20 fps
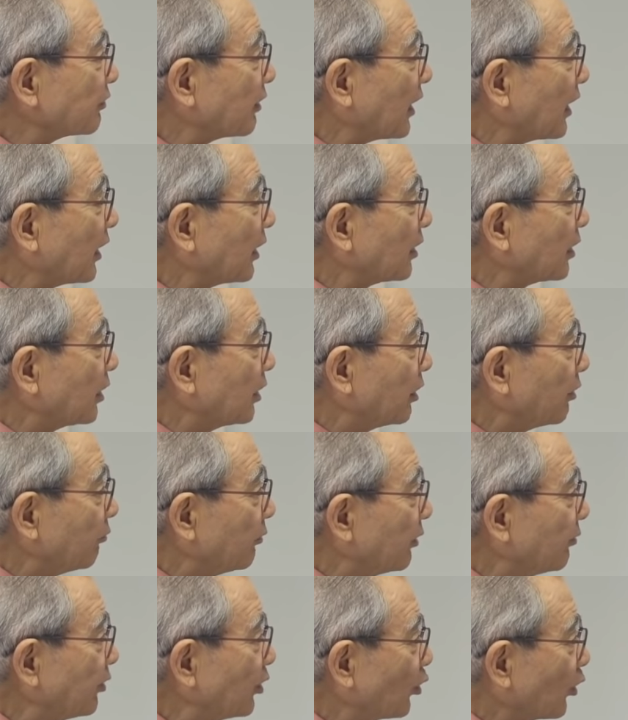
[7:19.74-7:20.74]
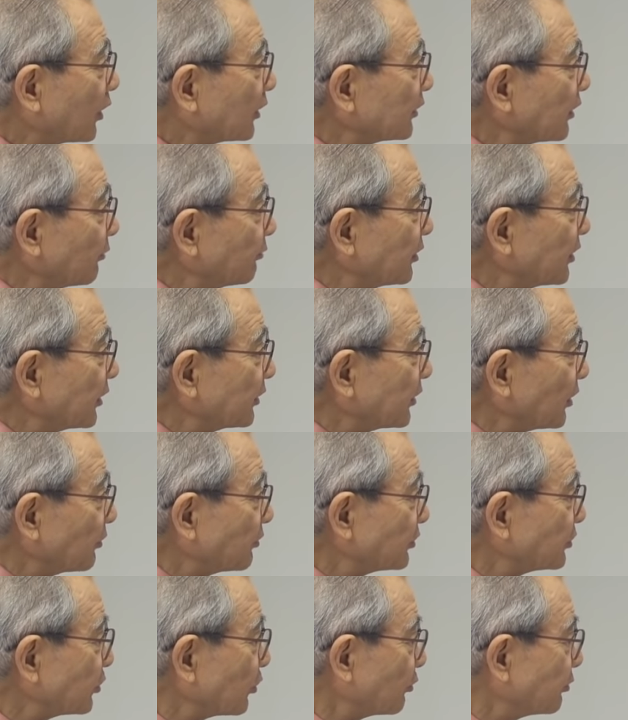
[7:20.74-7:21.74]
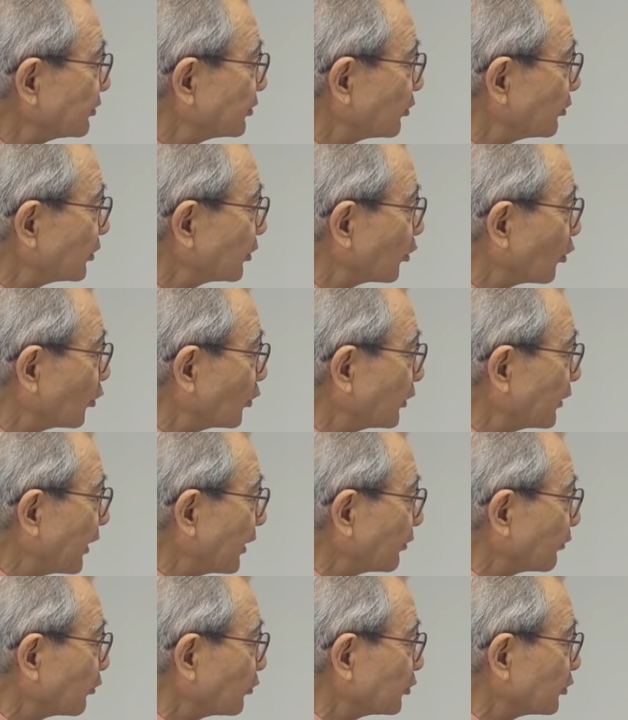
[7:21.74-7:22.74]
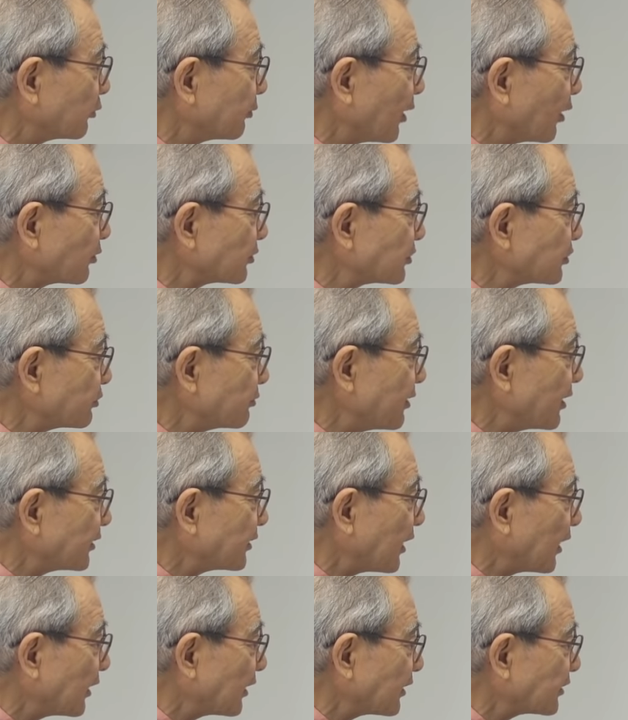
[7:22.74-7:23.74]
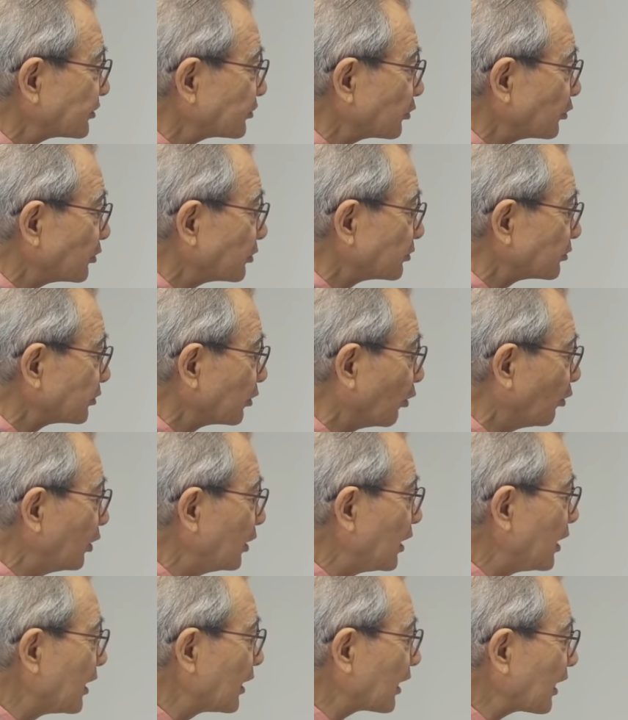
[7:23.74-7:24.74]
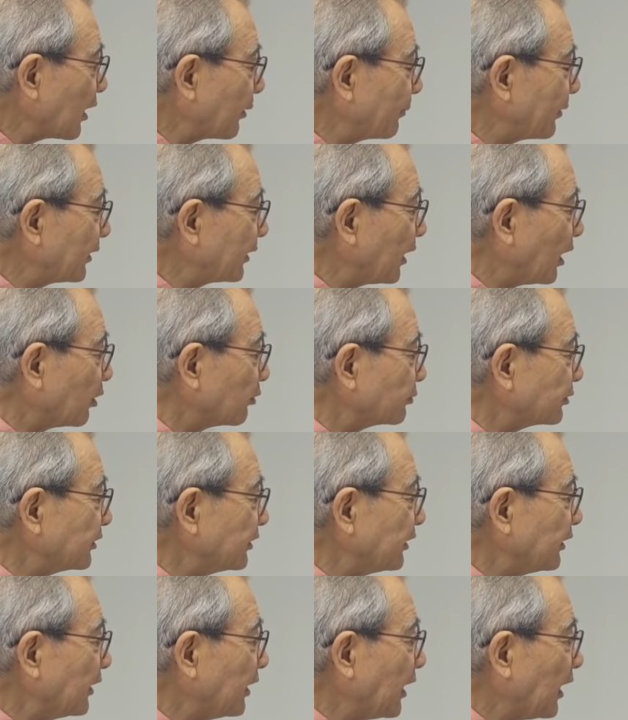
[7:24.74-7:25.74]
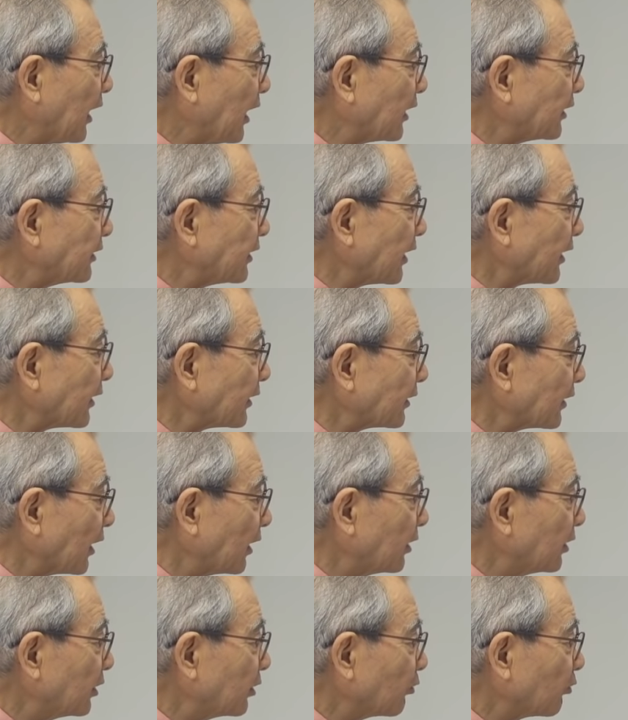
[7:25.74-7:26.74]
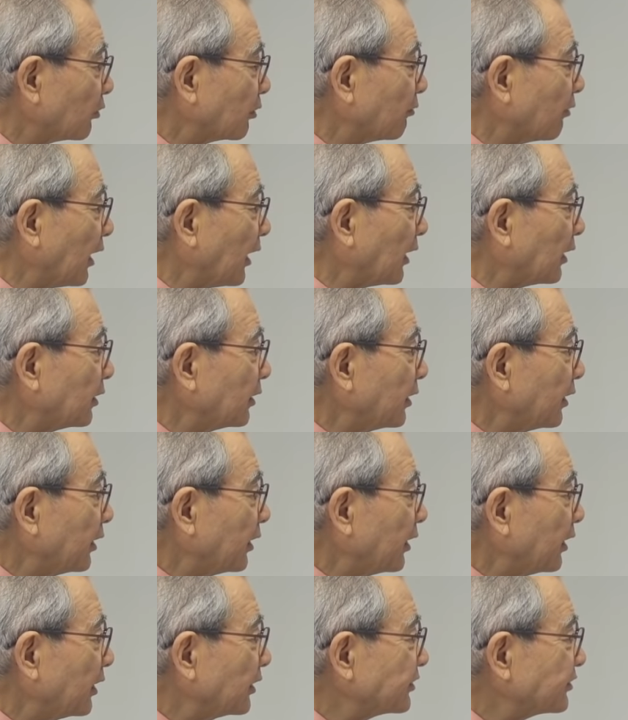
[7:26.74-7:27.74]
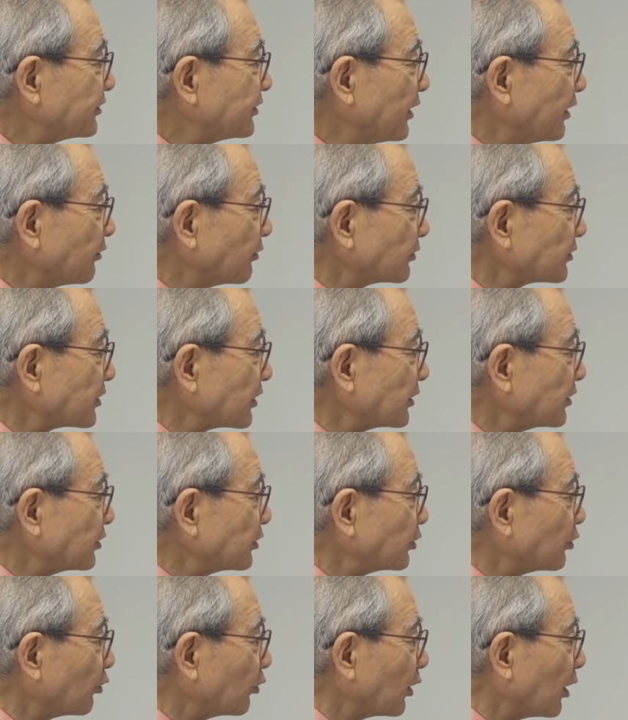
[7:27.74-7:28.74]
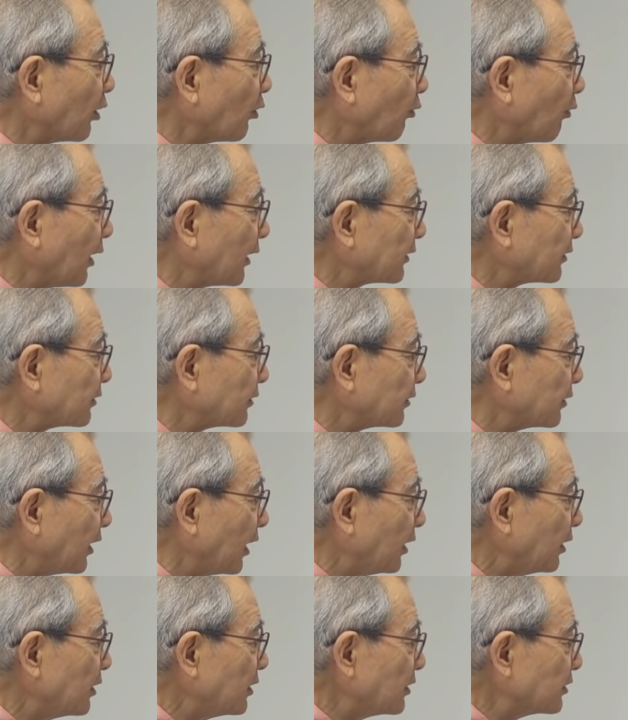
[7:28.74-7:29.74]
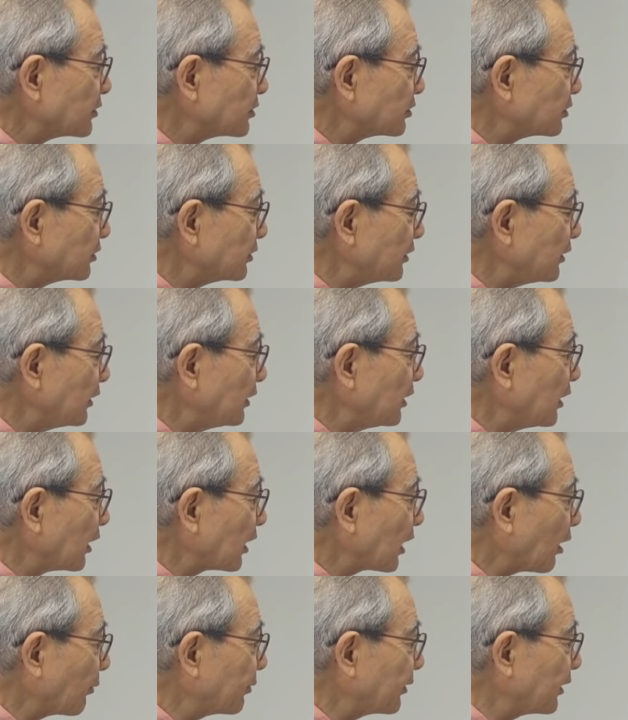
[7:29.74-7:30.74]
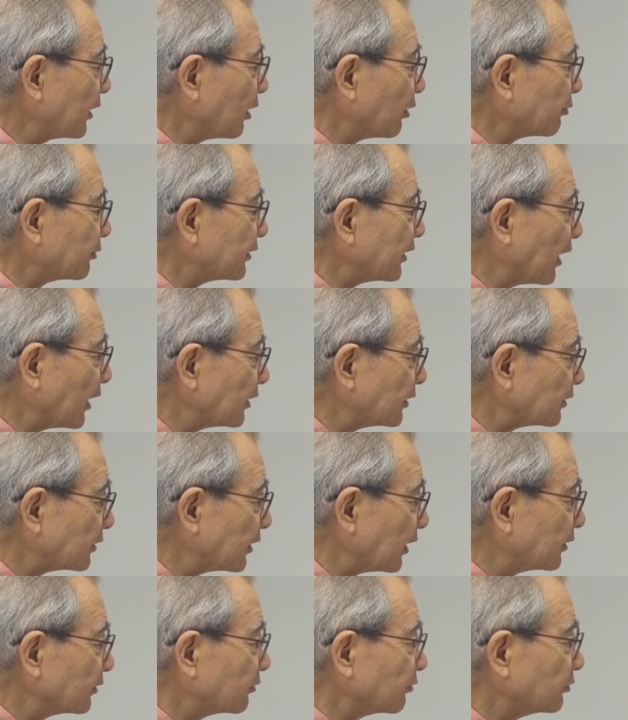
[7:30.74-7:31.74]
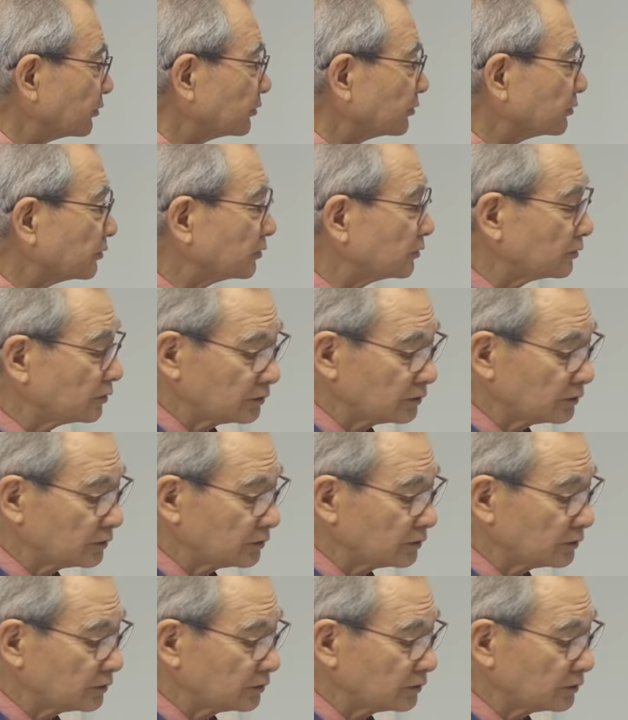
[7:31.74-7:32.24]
は耳を傾けている人々にこれらの言葉をすべて話し終えるとカペナウムに入られた。これは平地での説教が終わって次にカペナウムに入ったという